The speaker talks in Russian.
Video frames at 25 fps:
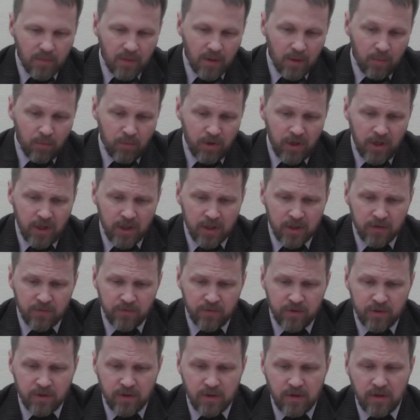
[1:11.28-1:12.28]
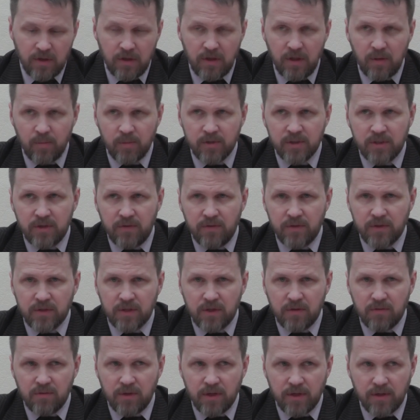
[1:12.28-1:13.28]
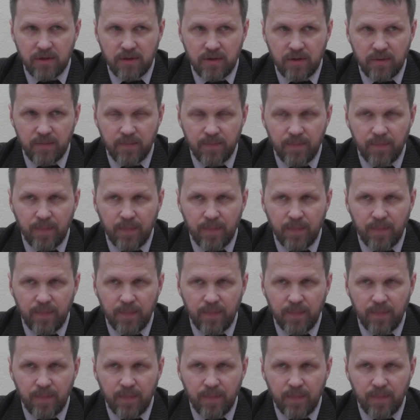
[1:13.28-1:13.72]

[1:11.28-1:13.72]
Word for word: билетов – это система советской власти.